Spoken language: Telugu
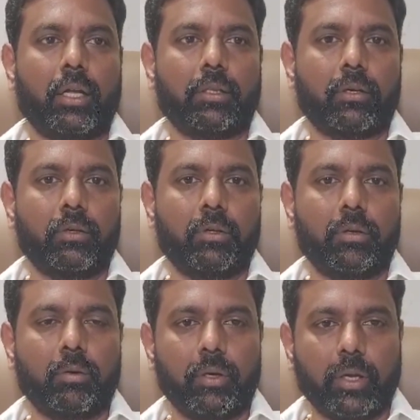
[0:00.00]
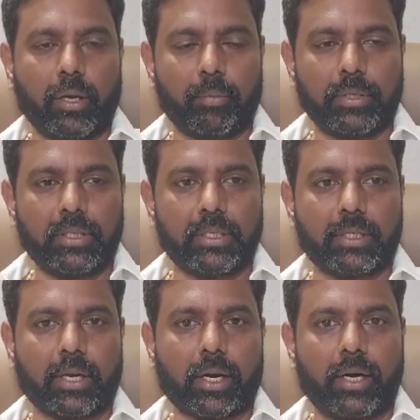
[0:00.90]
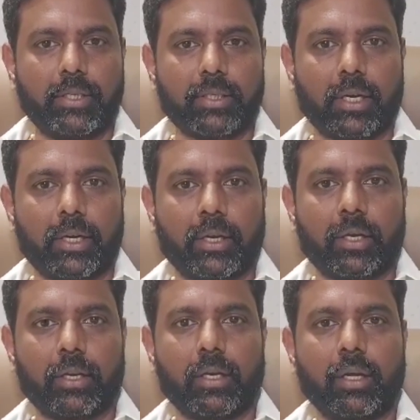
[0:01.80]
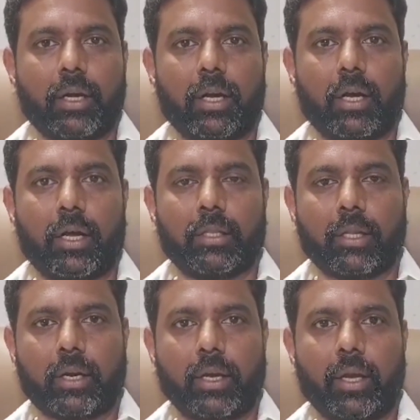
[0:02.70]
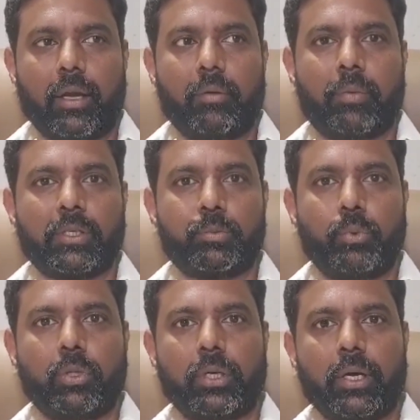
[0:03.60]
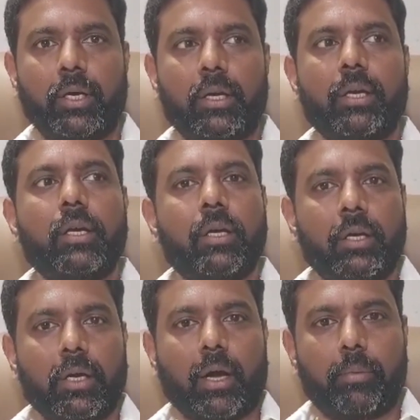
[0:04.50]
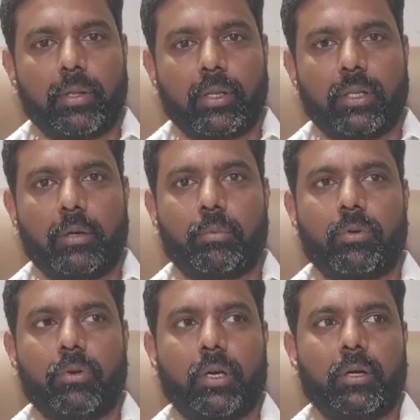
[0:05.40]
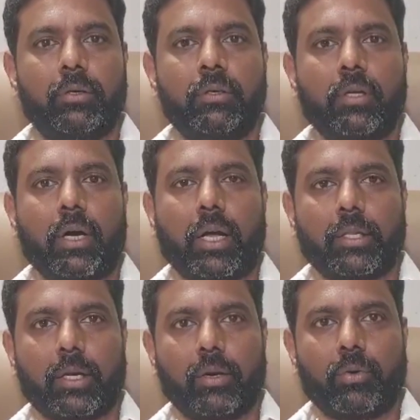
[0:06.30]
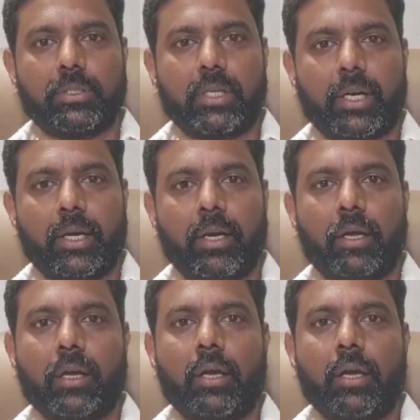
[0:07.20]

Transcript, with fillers: అందరూ ఏ పని చేసినా రాణించాలని అందరికీ మనస్ఫూర్తిగా అభినందనలు తెలుపుకుంటున్నాను అందరికీ వన్స్ అగైన్